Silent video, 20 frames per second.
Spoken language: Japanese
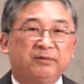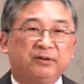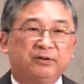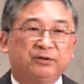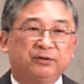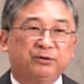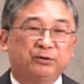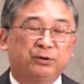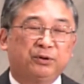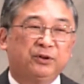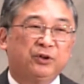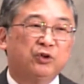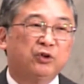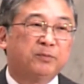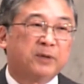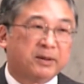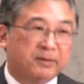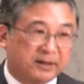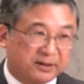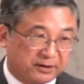それで
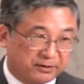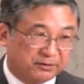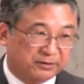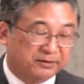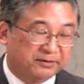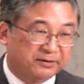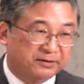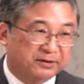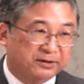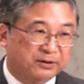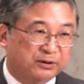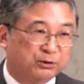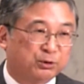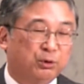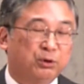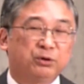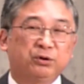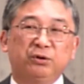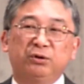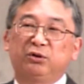奪われる
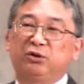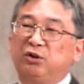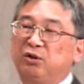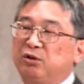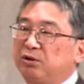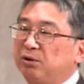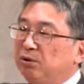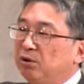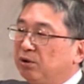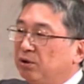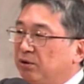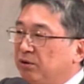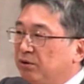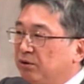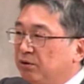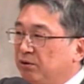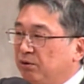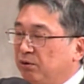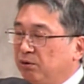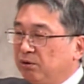そうするとそ
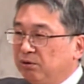の